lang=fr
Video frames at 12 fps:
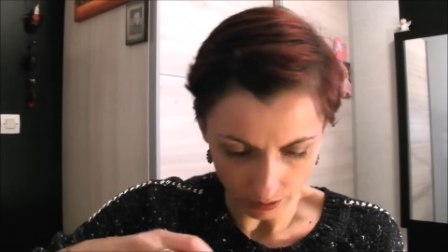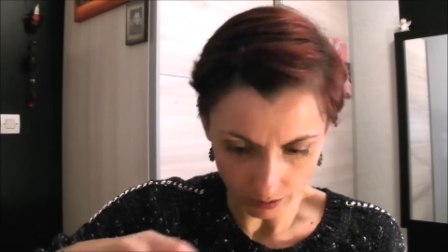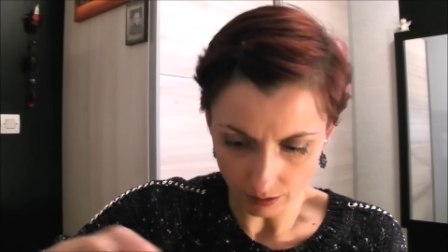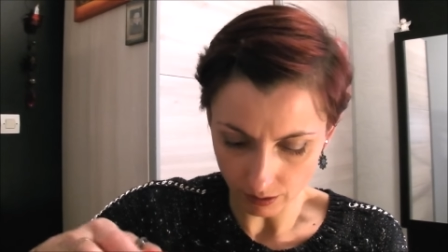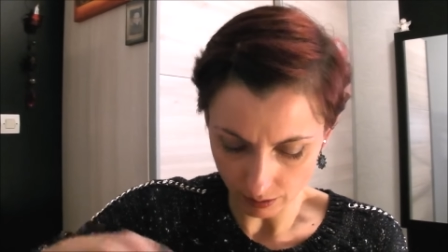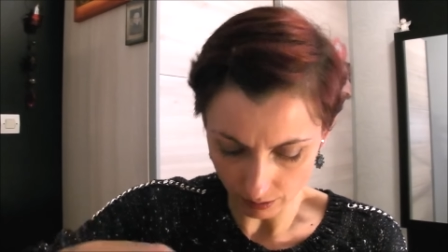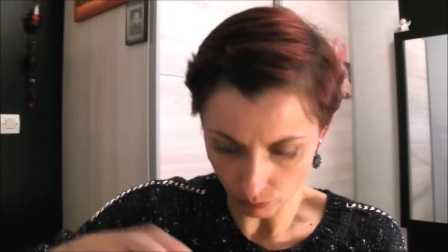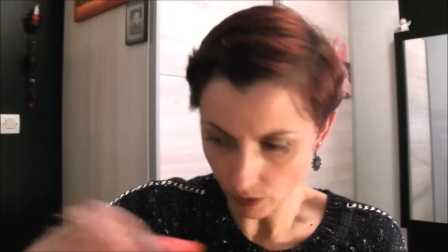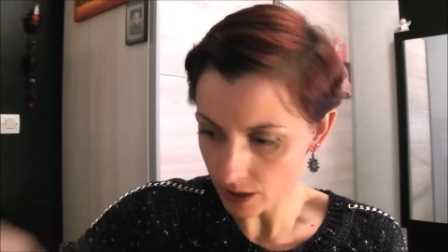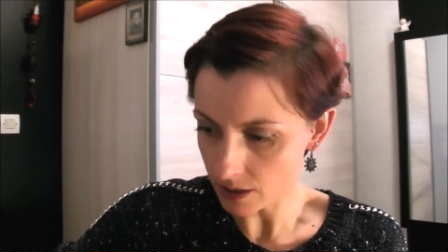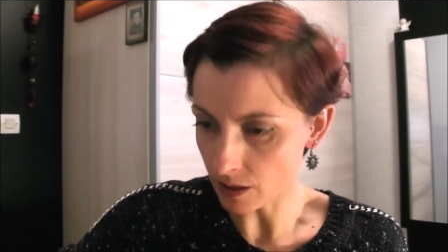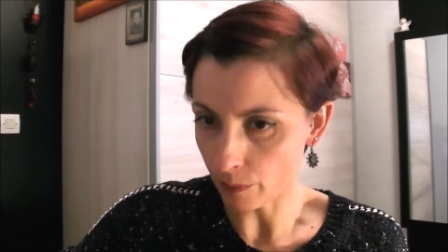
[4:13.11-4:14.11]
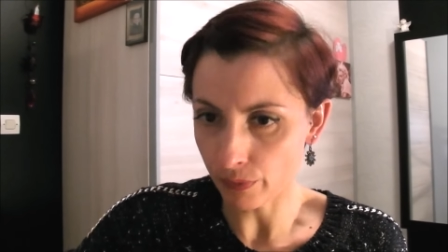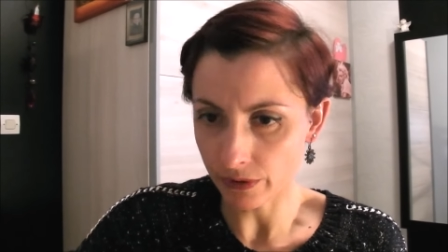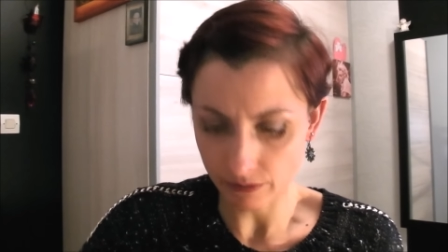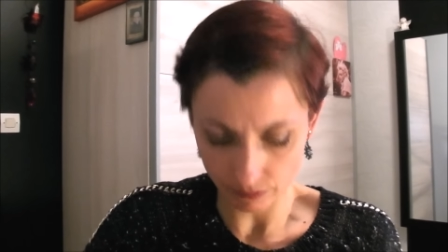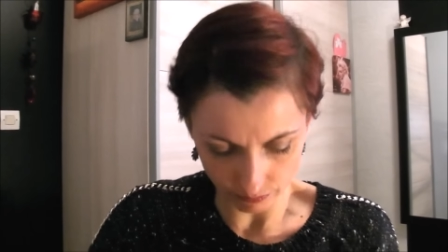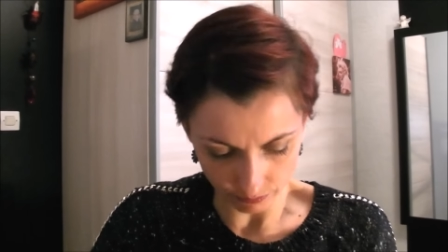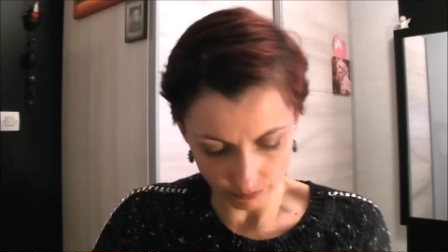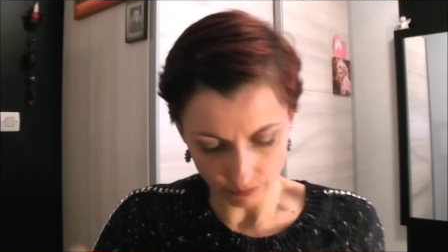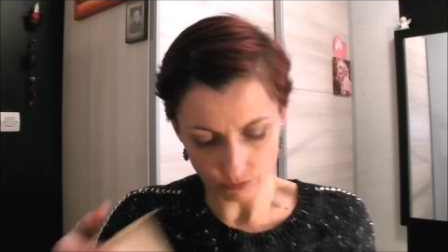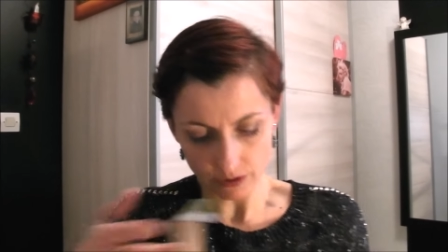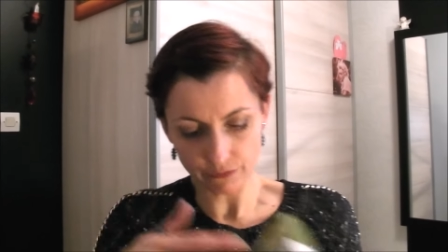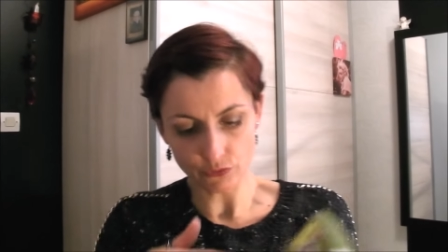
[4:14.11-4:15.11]
Euh, ouais, ça peut être, euh,
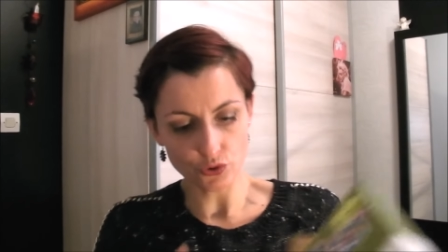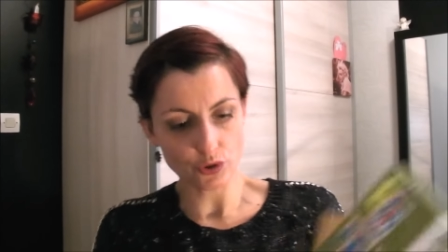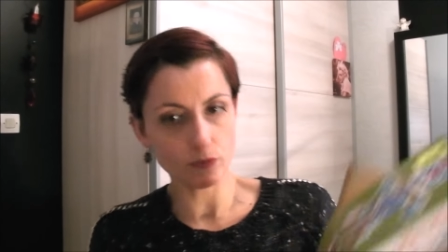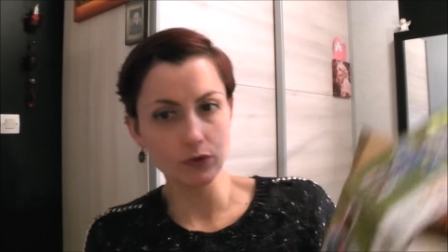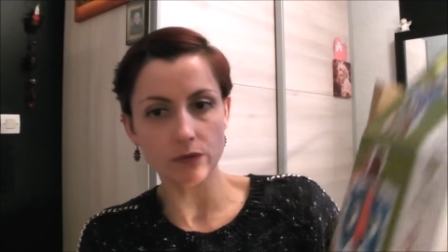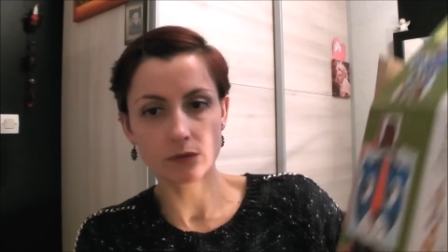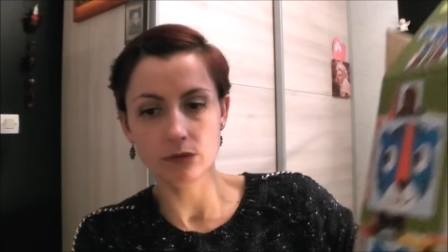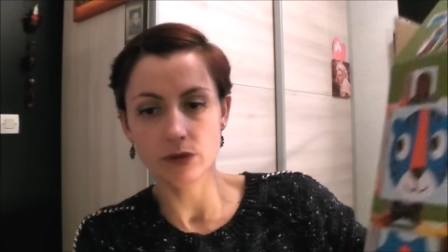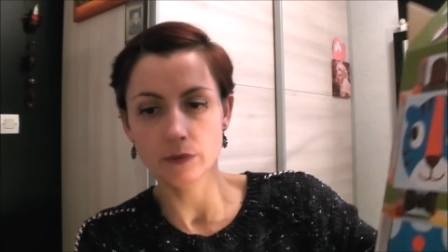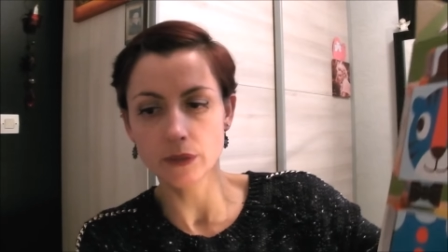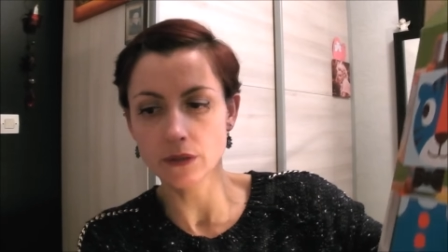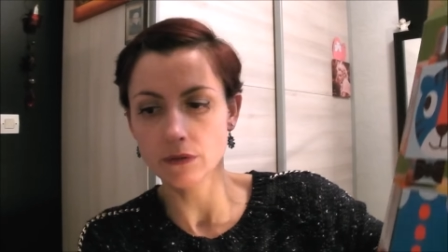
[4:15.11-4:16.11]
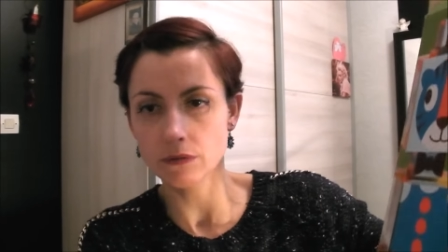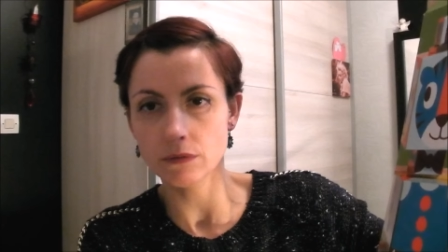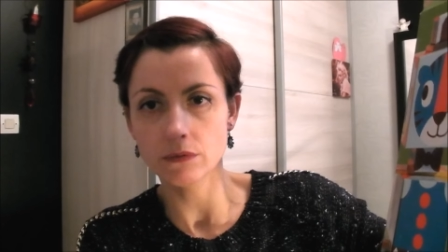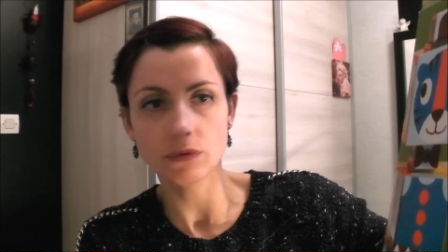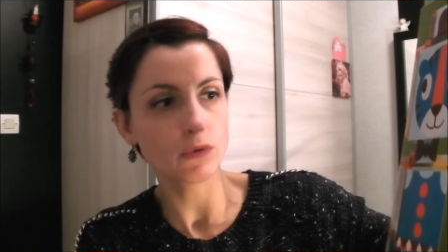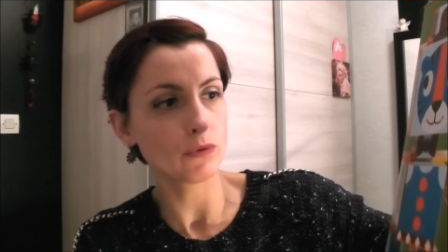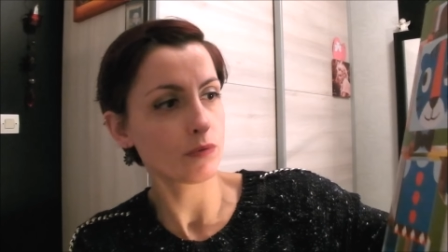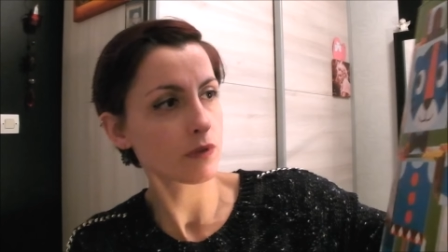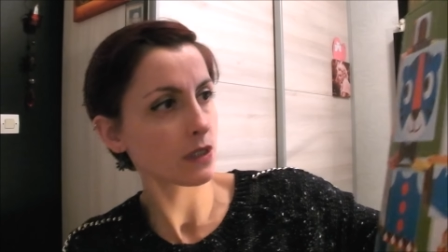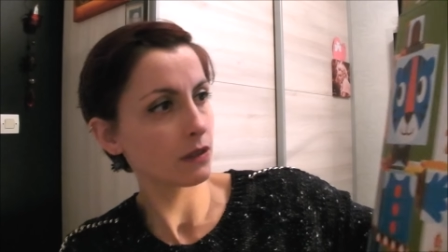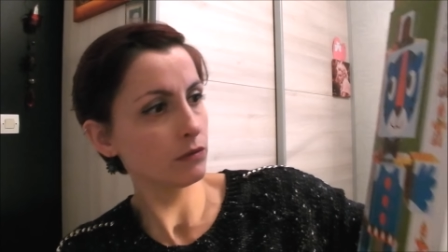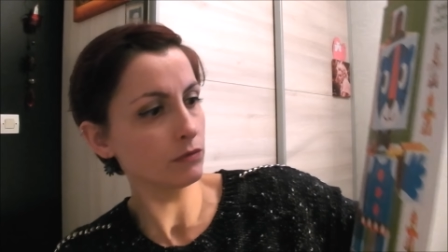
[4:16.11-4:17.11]
ouais, franchement, euh, limite
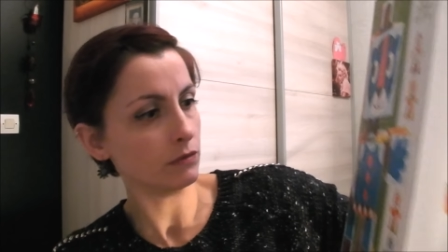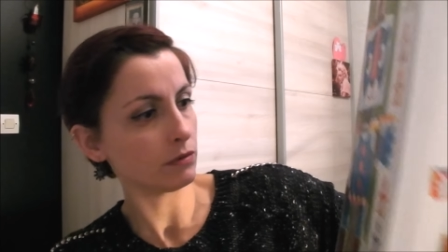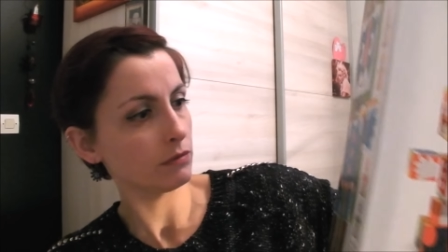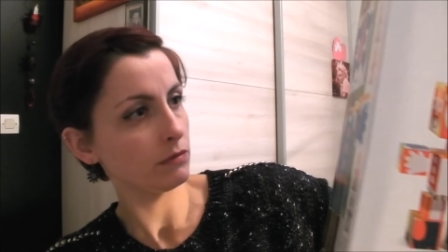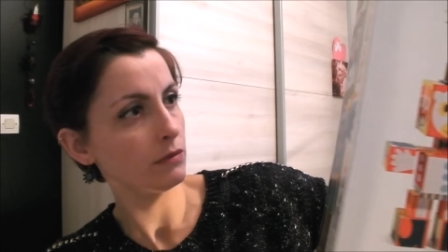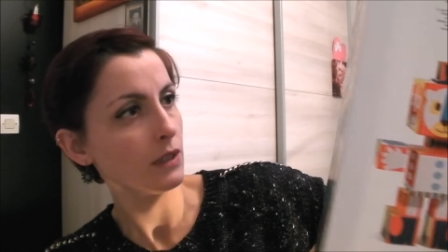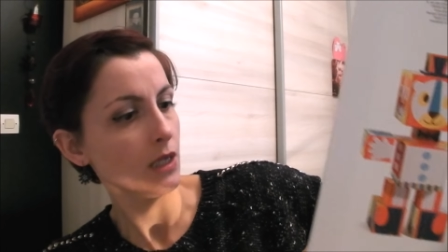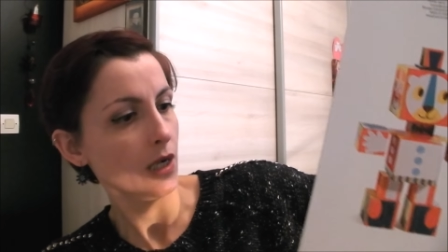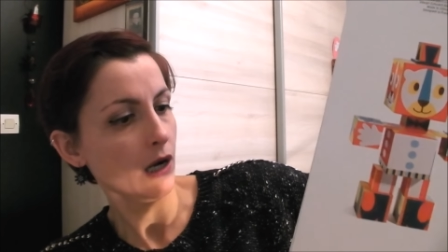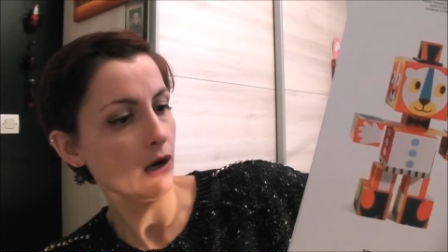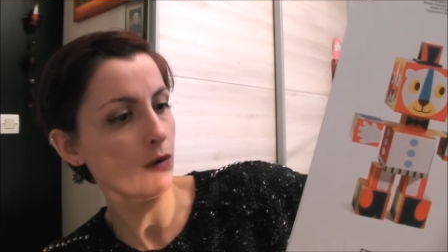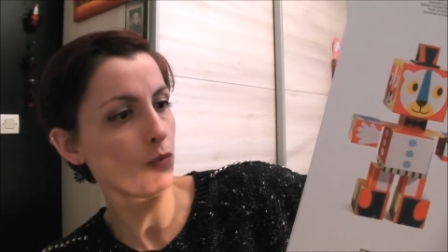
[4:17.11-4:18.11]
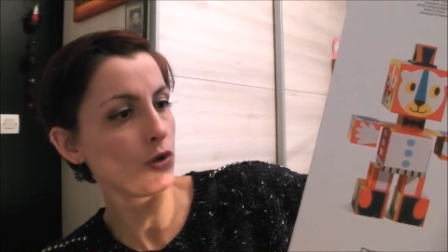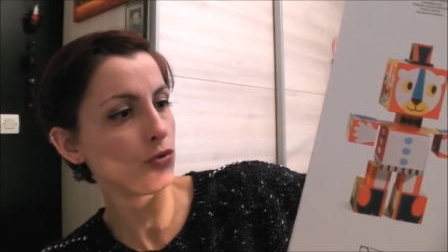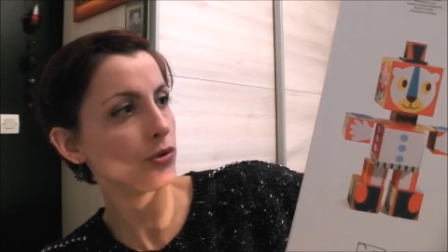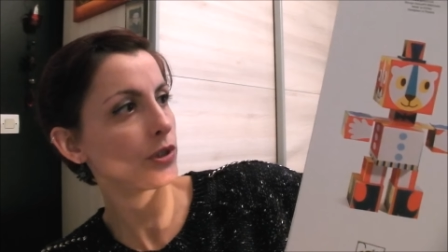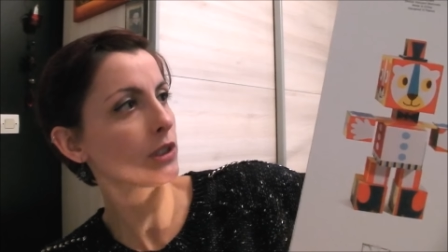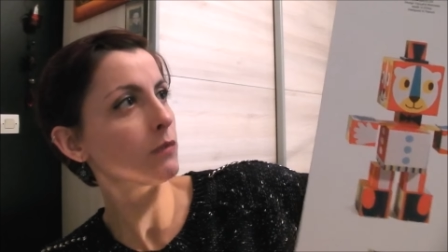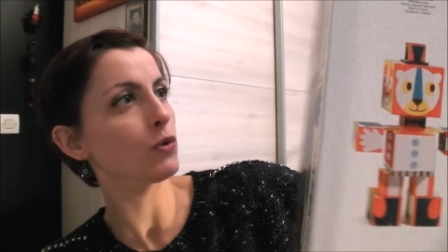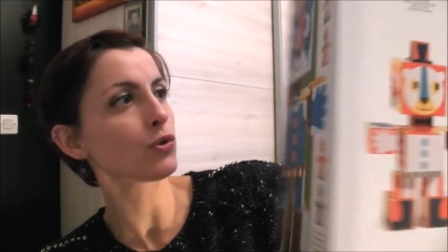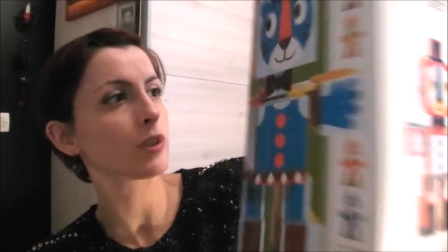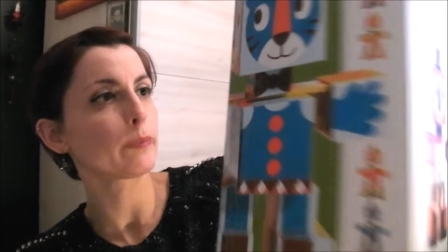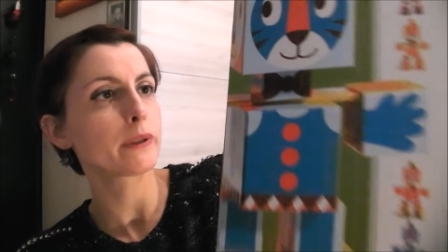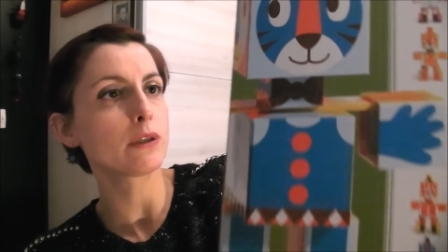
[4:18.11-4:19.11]
3,50€. Alors moi, logiquement,
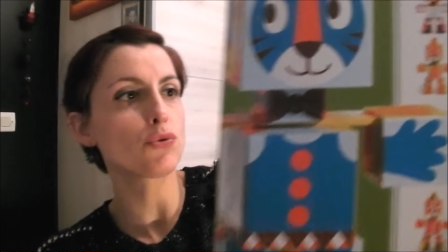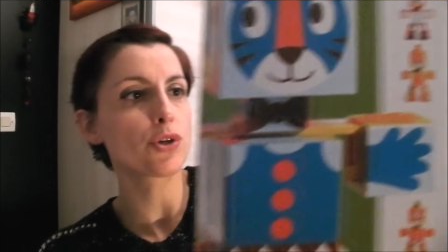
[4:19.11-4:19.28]
j'ai pris le